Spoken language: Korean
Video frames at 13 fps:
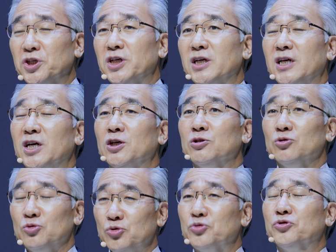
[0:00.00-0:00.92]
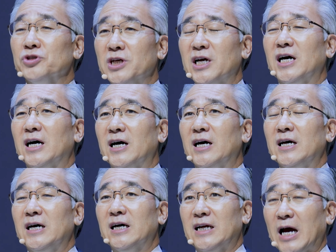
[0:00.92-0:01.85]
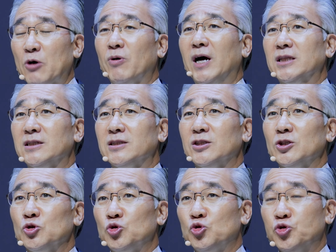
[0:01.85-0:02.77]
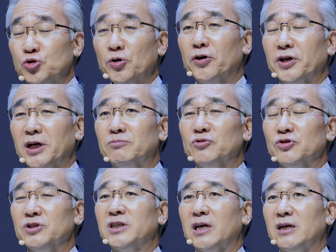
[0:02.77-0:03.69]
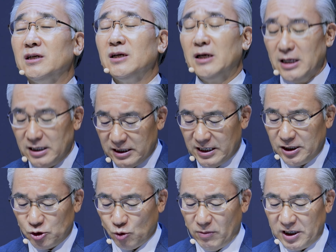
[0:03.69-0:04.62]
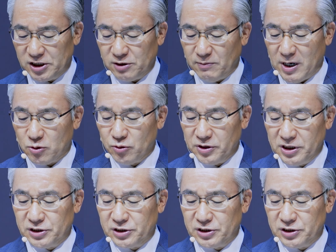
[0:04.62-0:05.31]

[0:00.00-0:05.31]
분이 누구냐라고 하는 주어의 문제를 계속 말씀하고